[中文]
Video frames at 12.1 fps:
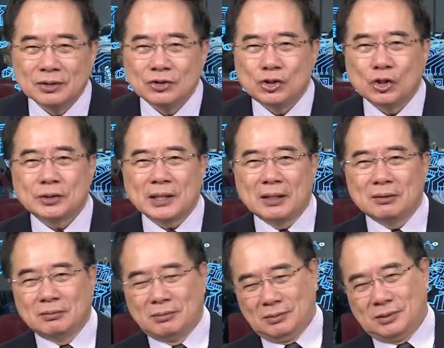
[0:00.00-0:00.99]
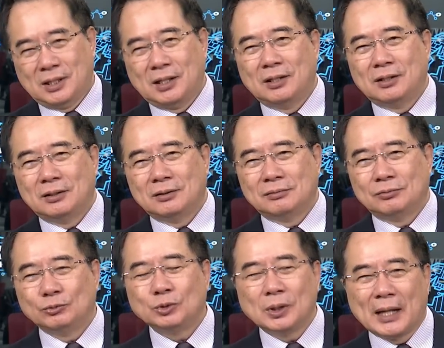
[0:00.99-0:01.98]
就在这个
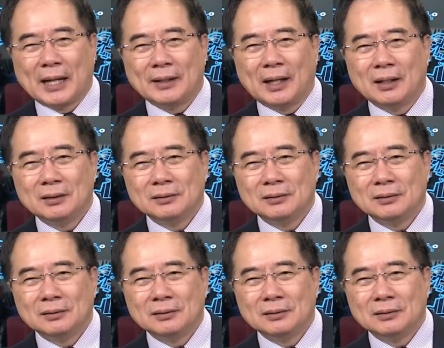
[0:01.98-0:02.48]
乌克兰呐，